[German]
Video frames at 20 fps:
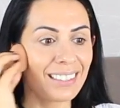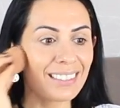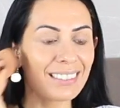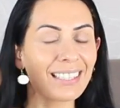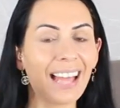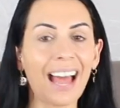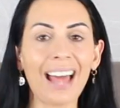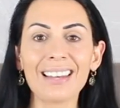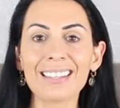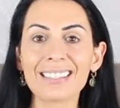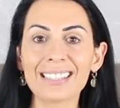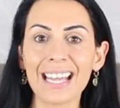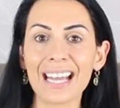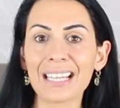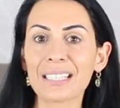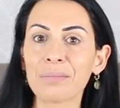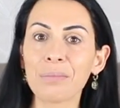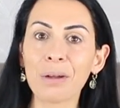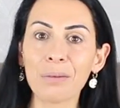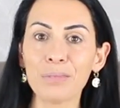das alles
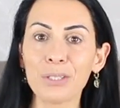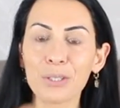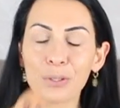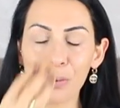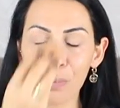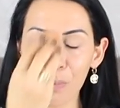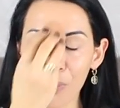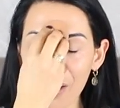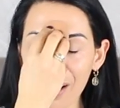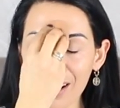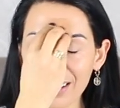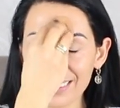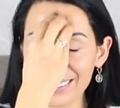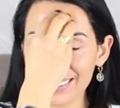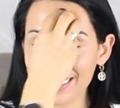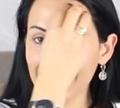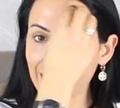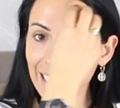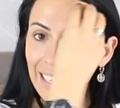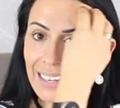erstmal mit Humor
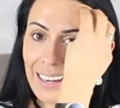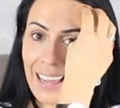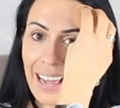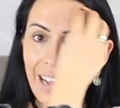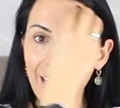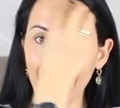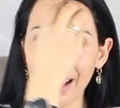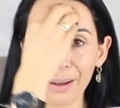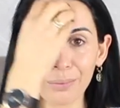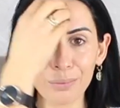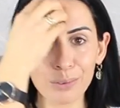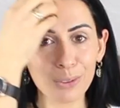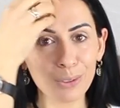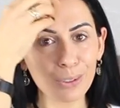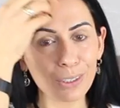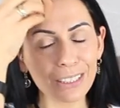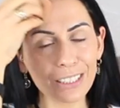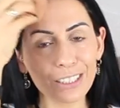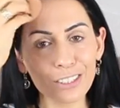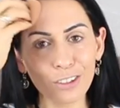gesehen habe
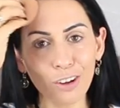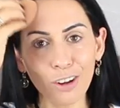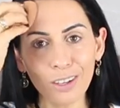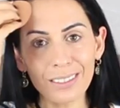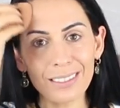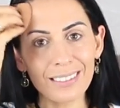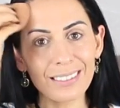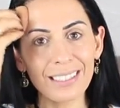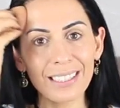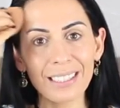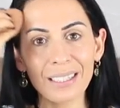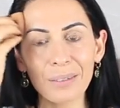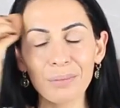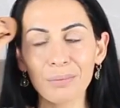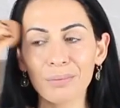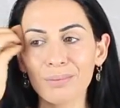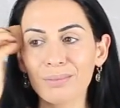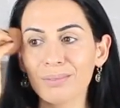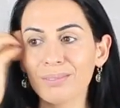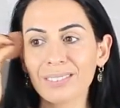und ich
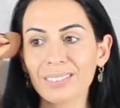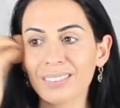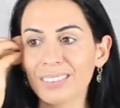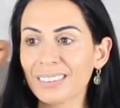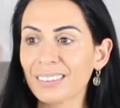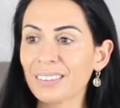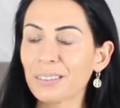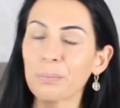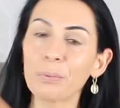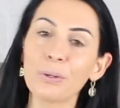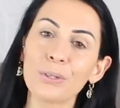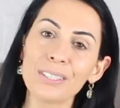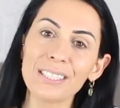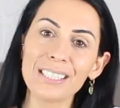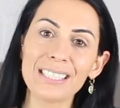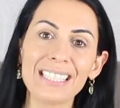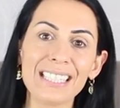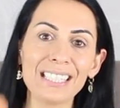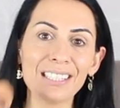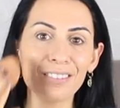trotzdem äh,
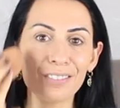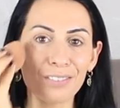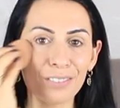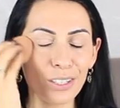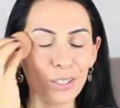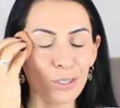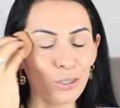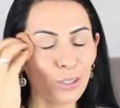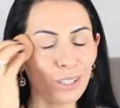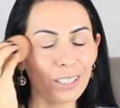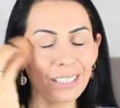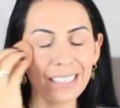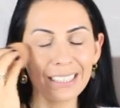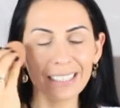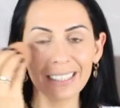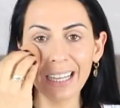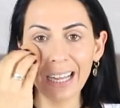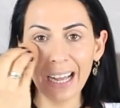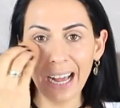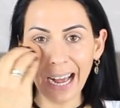positiv
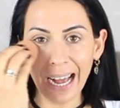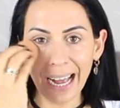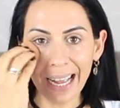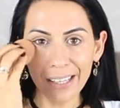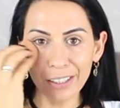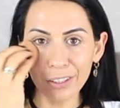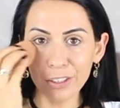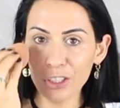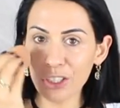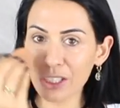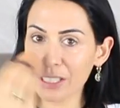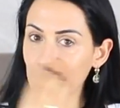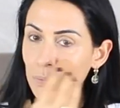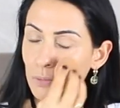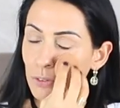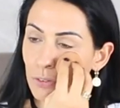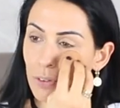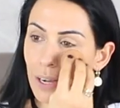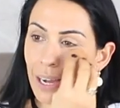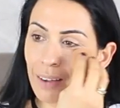natürlich
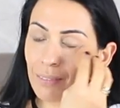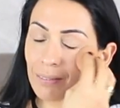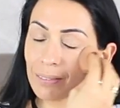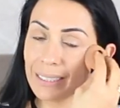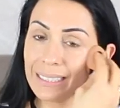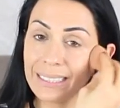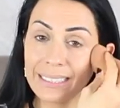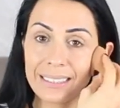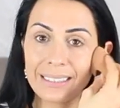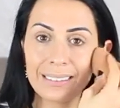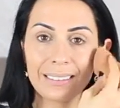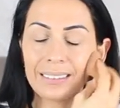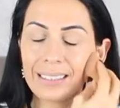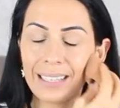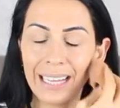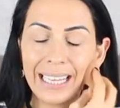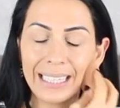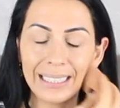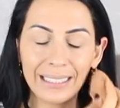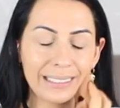eingestimmt war, wie ich
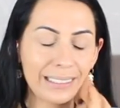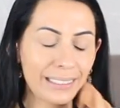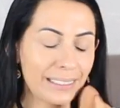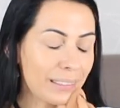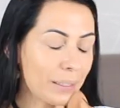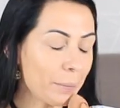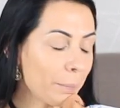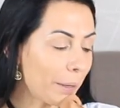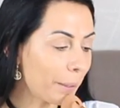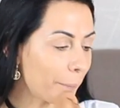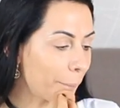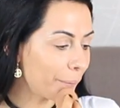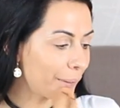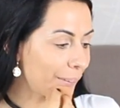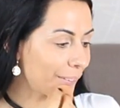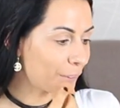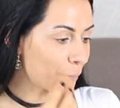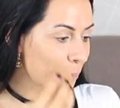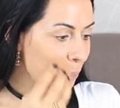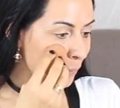eigentlich immer
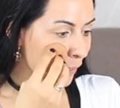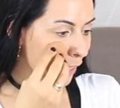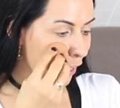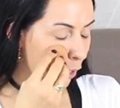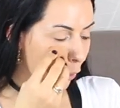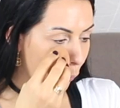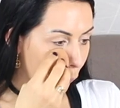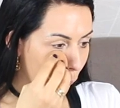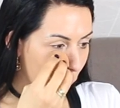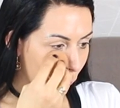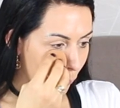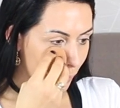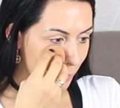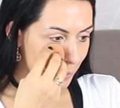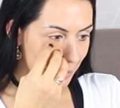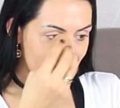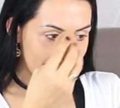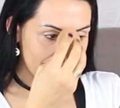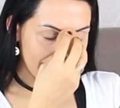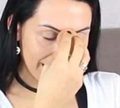bin
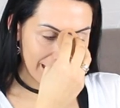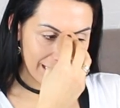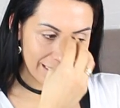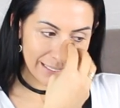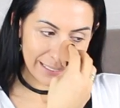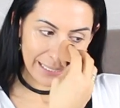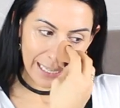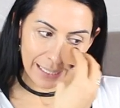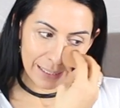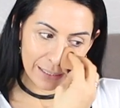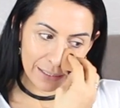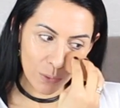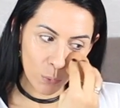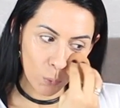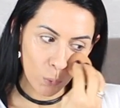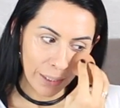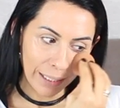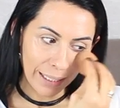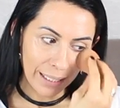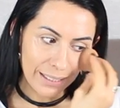und das Ganze gar nicht
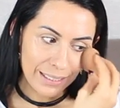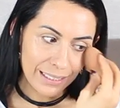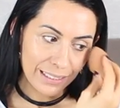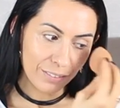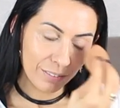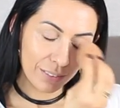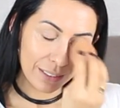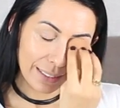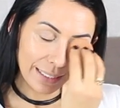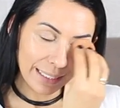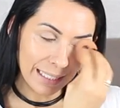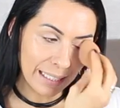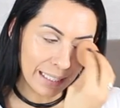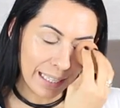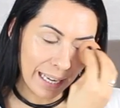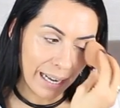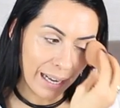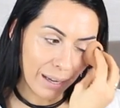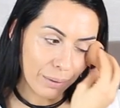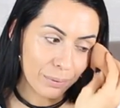so negativ
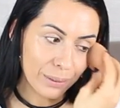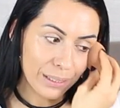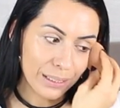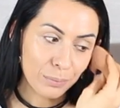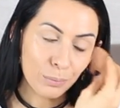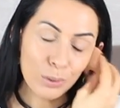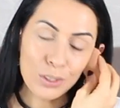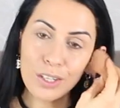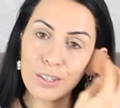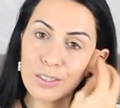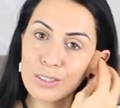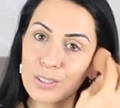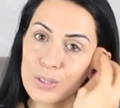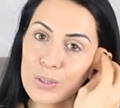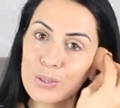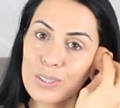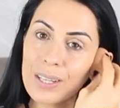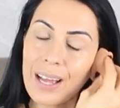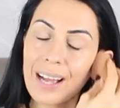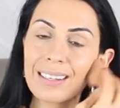gesehen habe. Ich muss auch
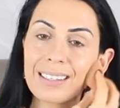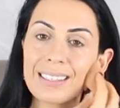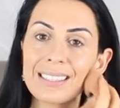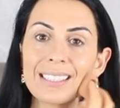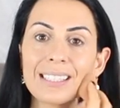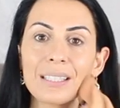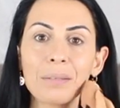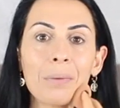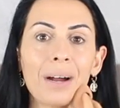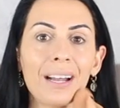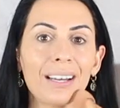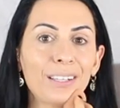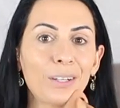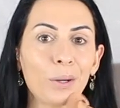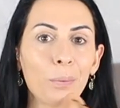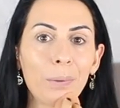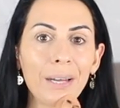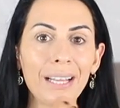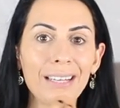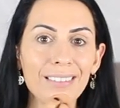dazu sagen, dass ich meine
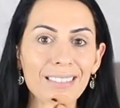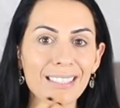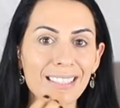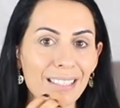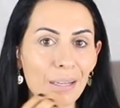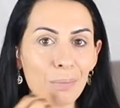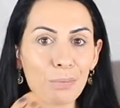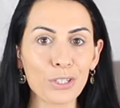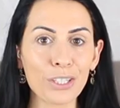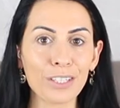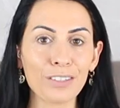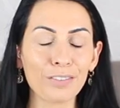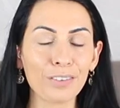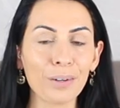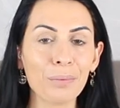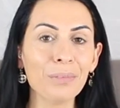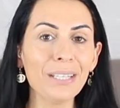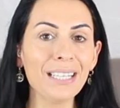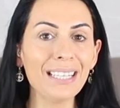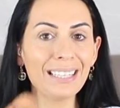komplette
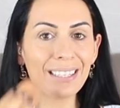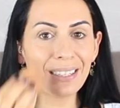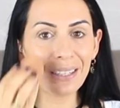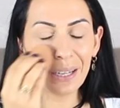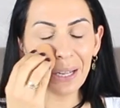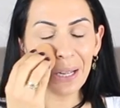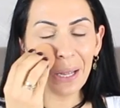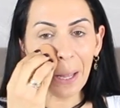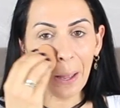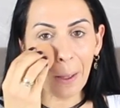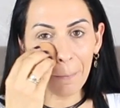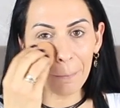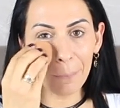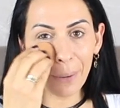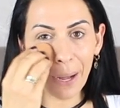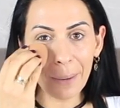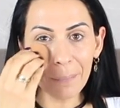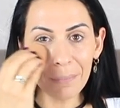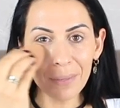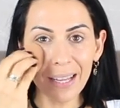Snapchat-Familie
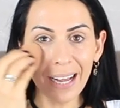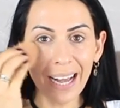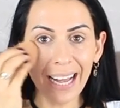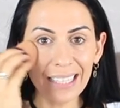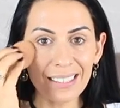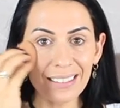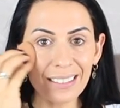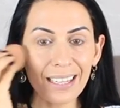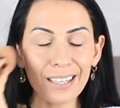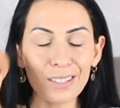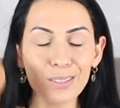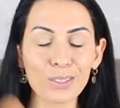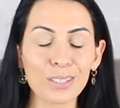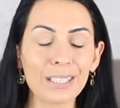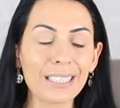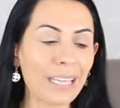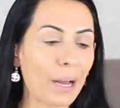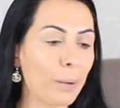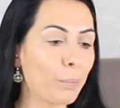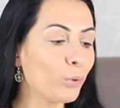bei mir hatte. Also
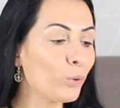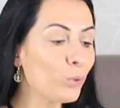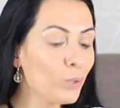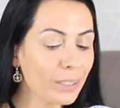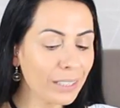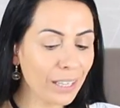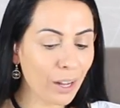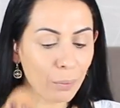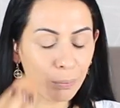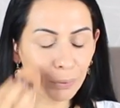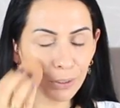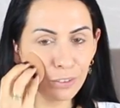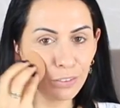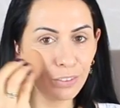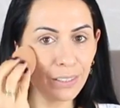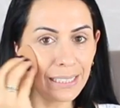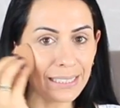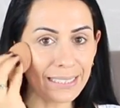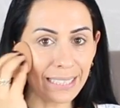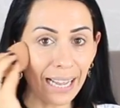ich habe
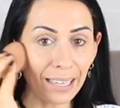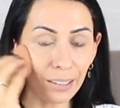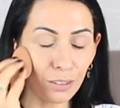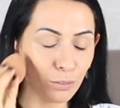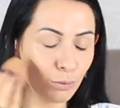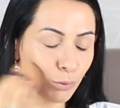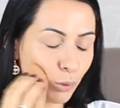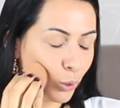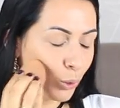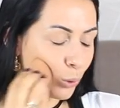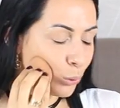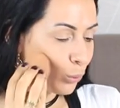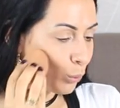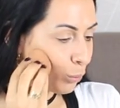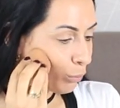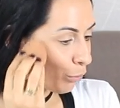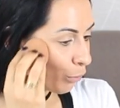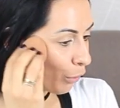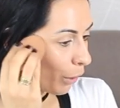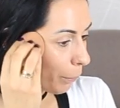unglaublich viel
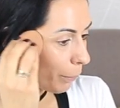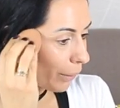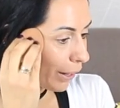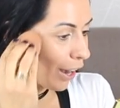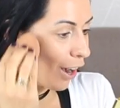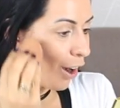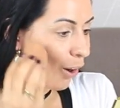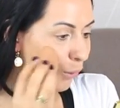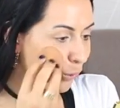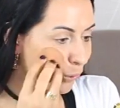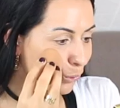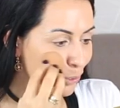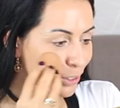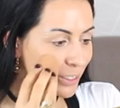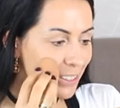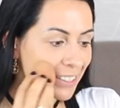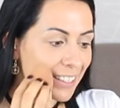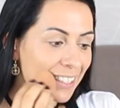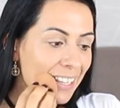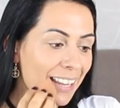Datenvolumen
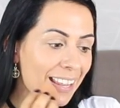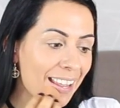verbraucht.